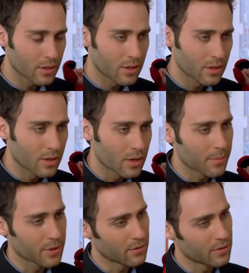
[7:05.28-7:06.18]
и как можно
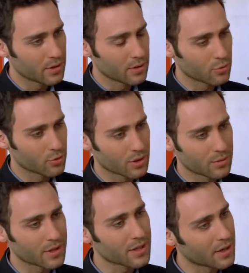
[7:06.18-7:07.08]
быстрее поженимся.
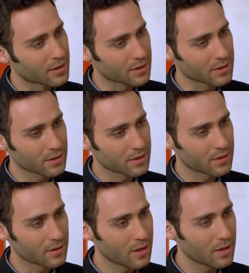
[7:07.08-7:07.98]
Ну хватит
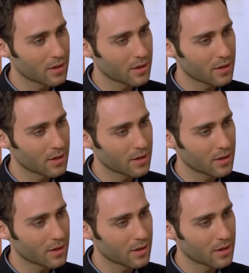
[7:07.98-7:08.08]
уже.